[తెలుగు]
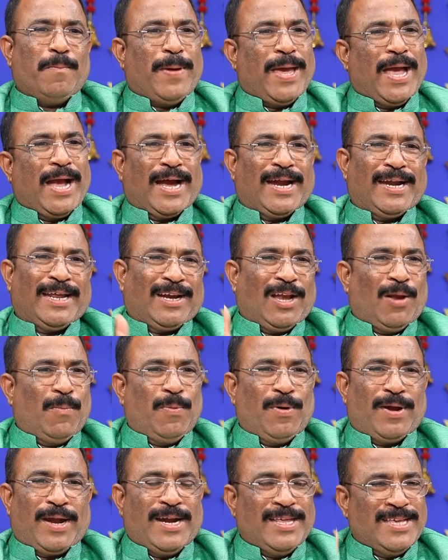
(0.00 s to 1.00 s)
పేకాట
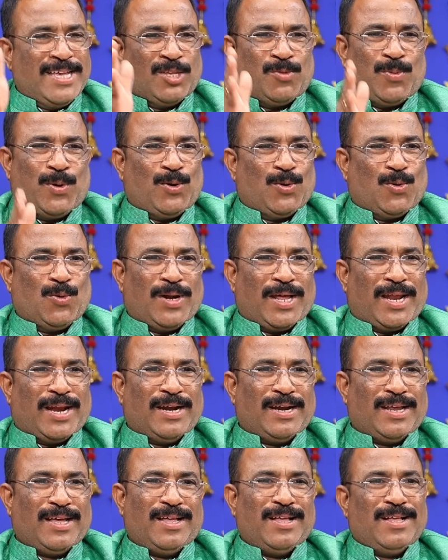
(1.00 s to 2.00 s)
క్లబ్ను రెడీ చేసి
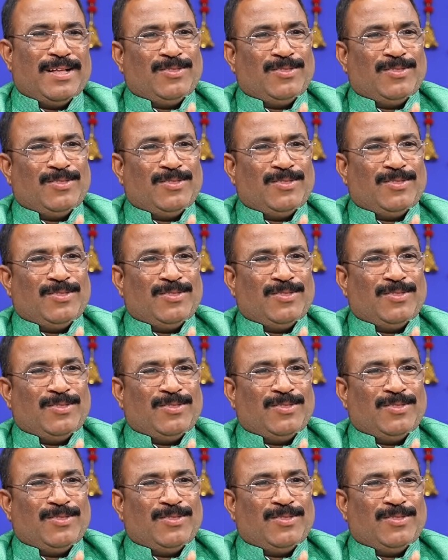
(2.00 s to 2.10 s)
పెట్టుకున్నారంట